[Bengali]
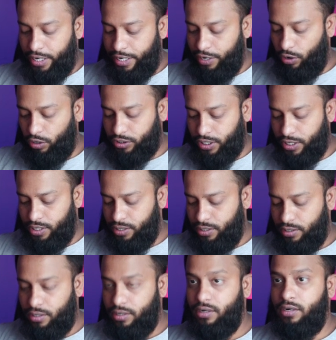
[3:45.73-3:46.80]
ডি অথার
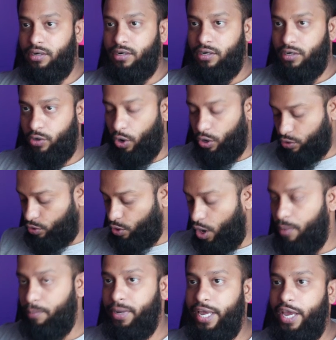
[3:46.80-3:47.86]
ডট
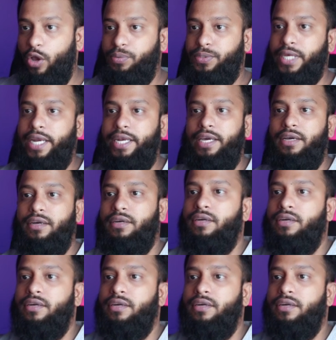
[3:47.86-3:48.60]
কম এই ওয়েবসাইটে